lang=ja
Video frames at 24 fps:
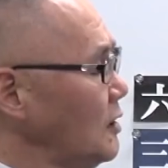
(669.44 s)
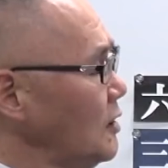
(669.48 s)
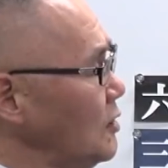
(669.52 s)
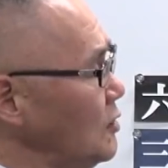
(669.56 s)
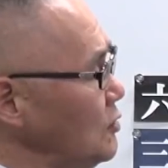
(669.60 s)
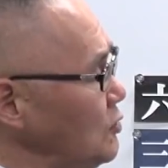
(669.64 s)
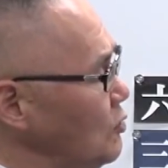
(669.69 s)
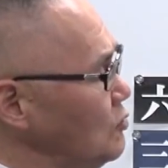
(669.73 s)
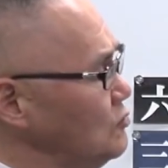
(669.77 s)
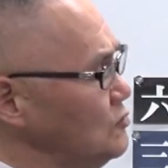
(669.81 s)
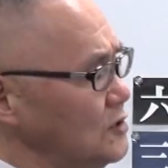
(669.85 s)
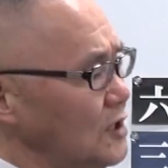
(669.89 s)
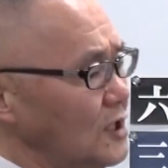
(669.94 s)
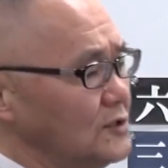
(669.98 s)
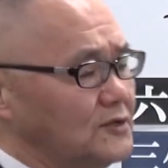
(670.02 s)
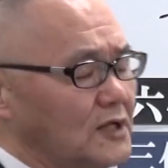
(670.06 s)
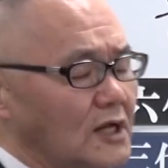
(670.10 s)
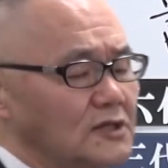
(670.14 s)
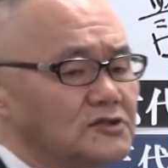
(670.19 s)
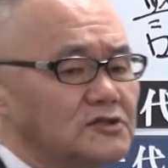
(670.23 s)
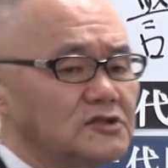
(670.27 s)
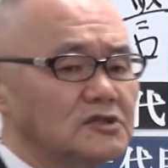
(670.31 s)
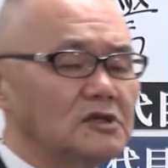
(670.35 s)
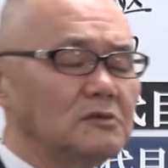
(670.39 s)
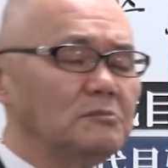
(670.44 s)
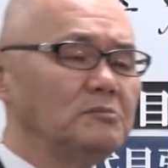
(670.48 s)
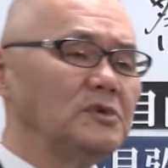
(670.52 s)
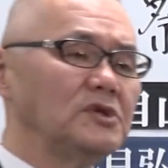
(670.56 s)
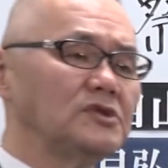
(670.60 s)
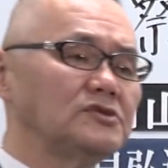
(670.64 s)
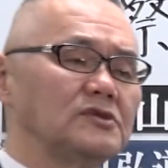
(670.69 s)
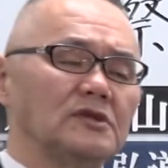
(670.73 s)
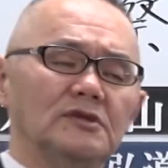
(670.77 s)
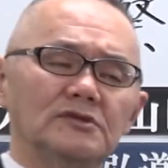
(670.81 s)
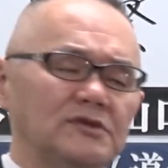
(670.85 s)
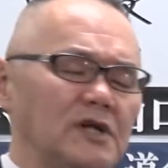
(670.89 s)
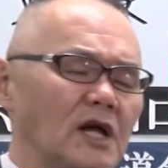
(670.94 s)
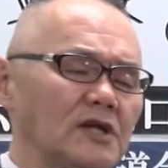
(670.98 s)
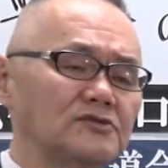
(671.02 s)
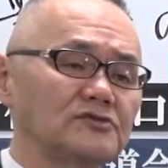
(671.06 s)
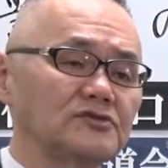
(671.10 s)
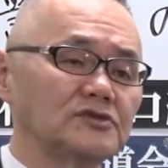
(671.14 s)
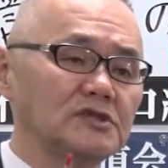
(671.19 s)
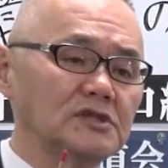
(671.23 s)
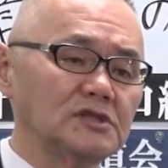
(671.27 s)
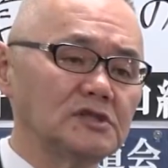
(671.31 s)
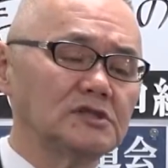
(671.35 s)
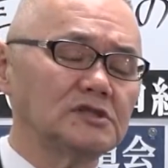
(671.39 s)
よくね殺人ミス
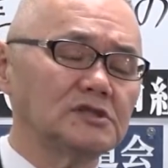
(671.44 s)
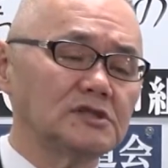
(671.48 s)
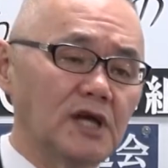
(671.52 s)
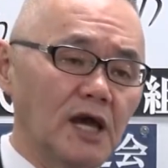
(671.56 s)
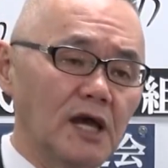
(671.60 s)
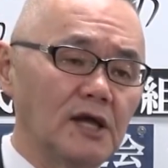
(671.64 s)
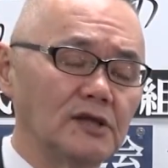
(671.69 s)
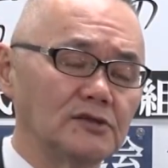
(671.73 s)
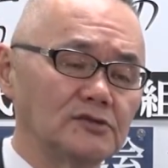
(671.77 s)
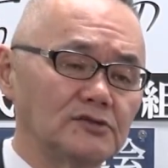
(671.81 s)
殺人事件